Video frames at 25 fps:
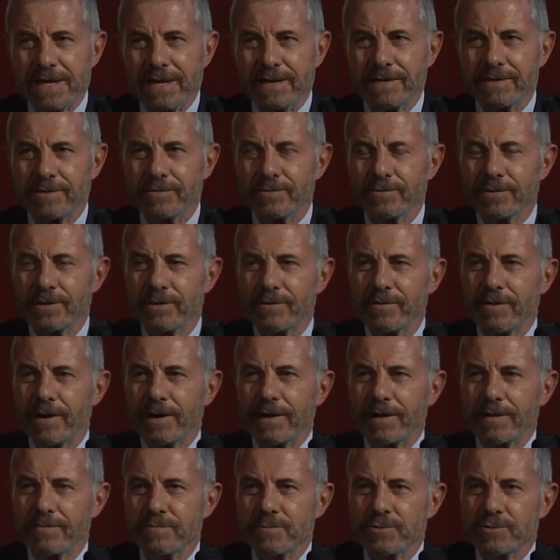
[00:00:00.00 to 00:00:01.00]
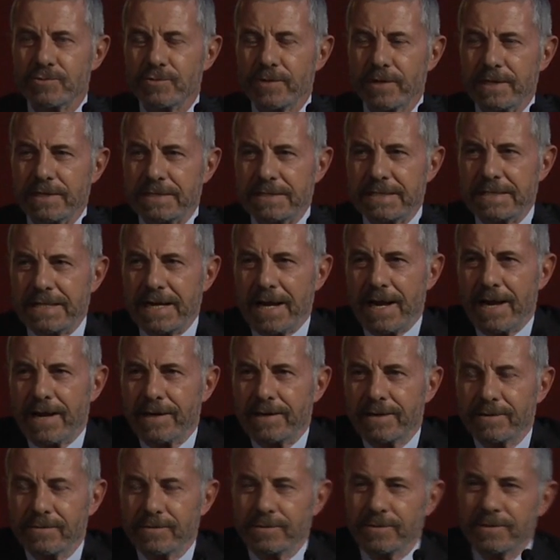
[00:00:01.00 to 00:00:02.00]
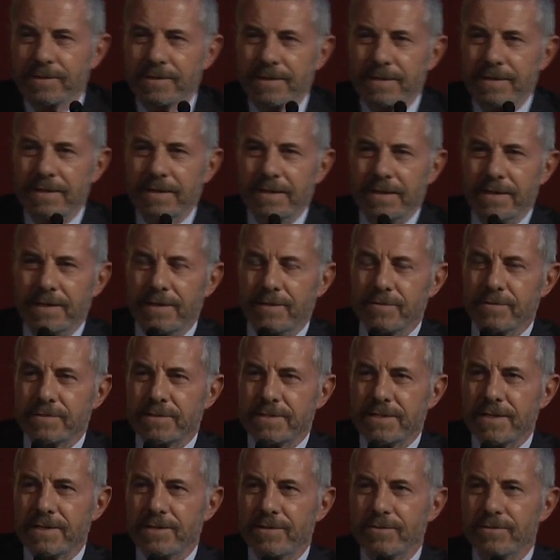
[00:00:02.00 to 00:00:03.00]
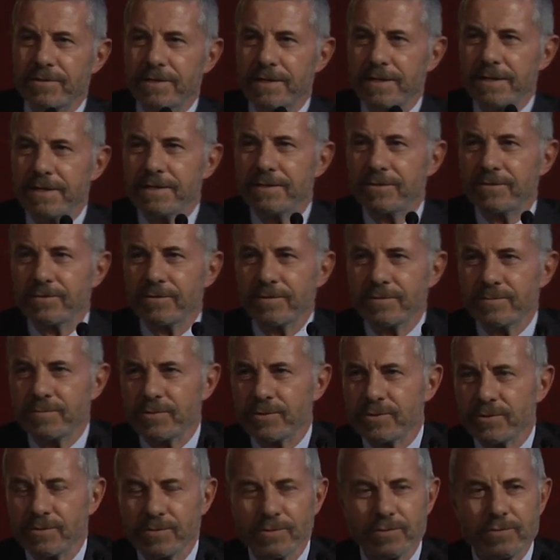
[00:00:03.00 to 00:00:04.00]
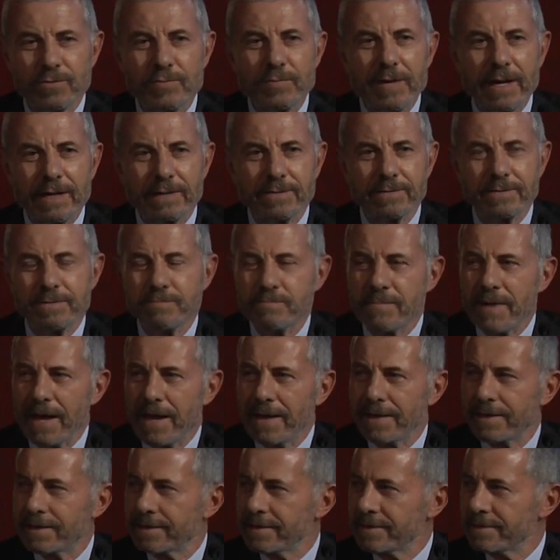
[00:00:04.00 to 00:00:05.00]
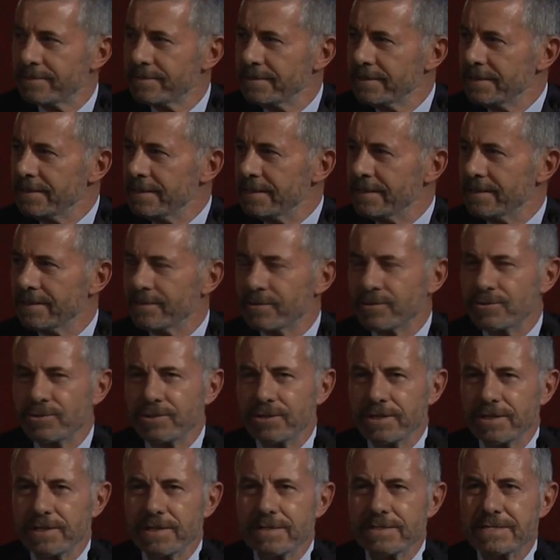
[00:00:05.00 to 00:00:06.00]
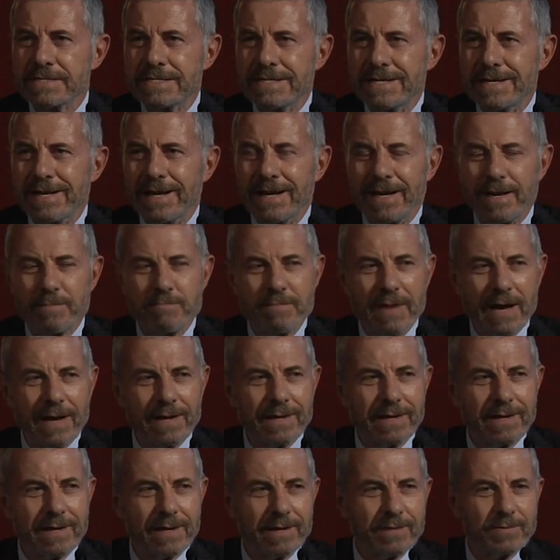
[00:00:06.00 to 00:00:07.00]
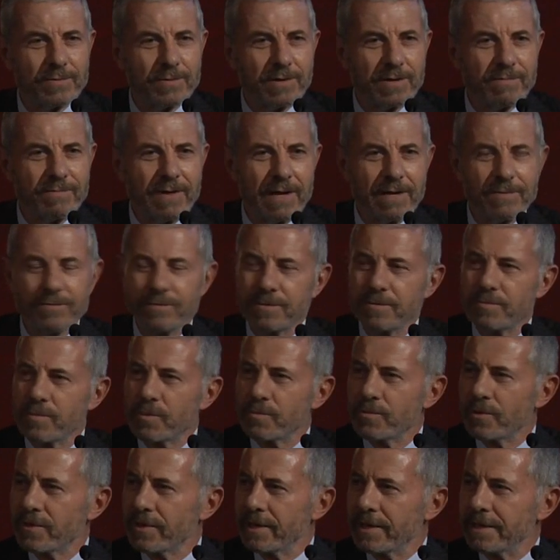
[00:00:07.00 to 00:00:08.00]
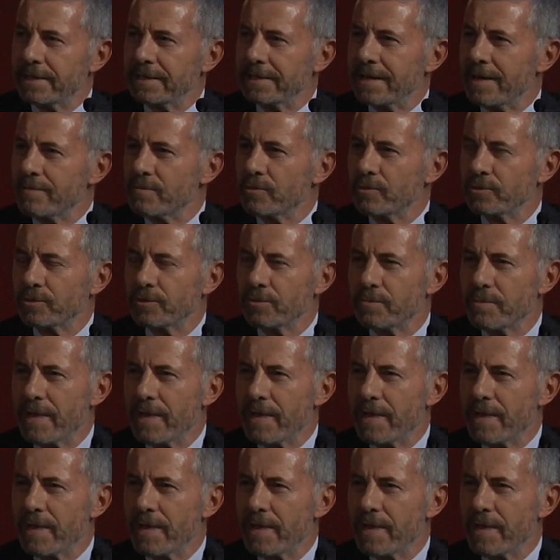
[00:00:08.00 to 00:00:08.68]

sento in qualche misura estraneo. Io insegno diritto e mi sono occupato di banche, quindi oggi le banche hanno un livello di popolarità molto